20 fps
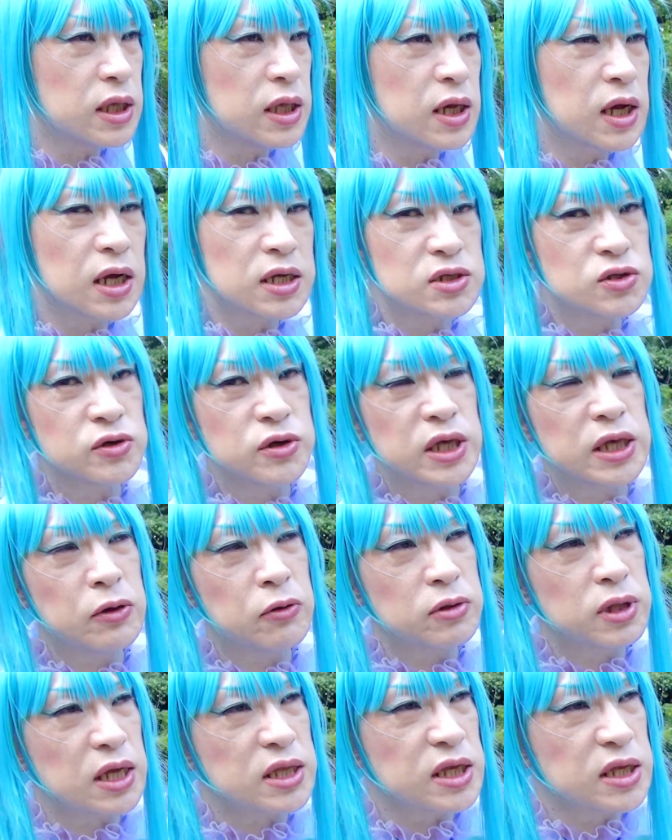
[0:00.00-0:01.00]
いい感じの家
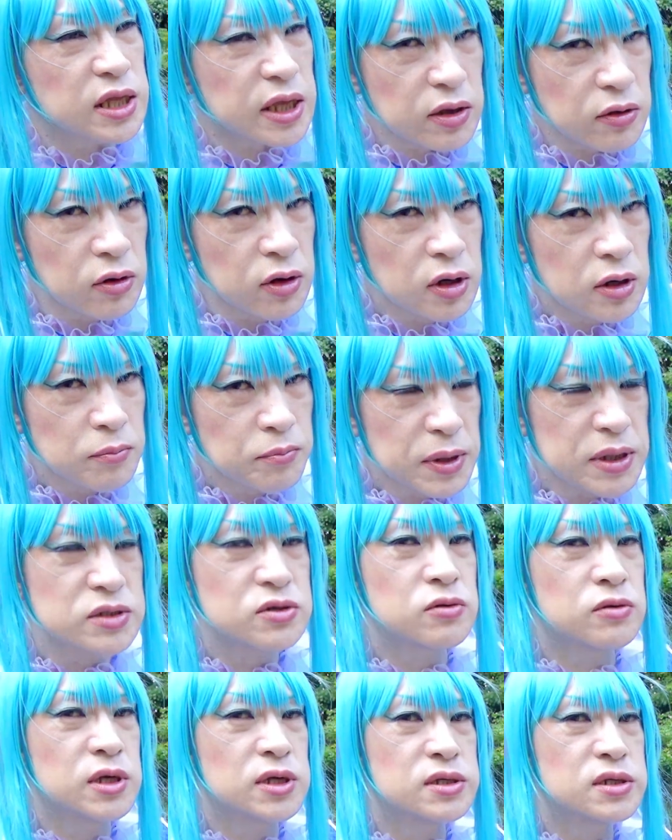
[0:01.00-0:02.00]
を建てての別
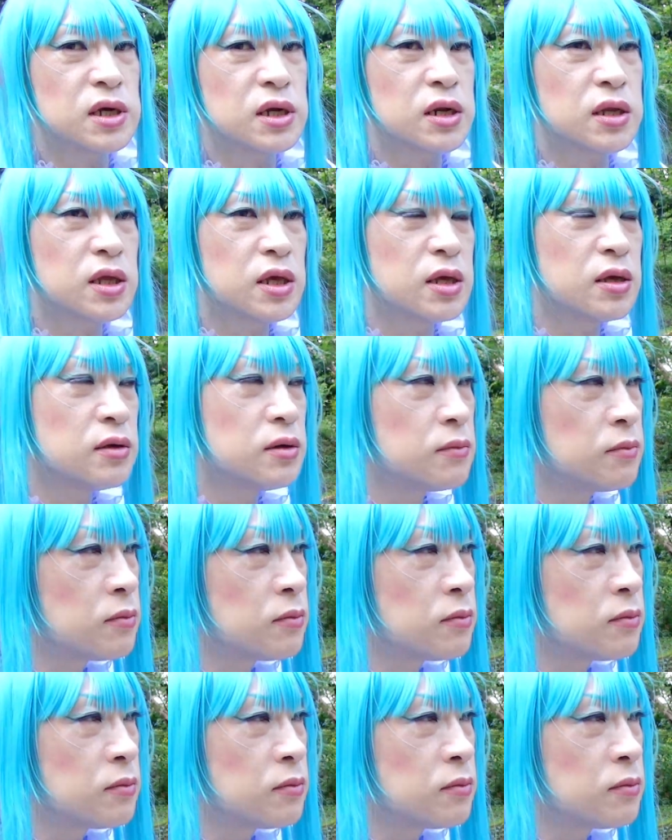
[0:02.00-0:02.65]
荘ですからね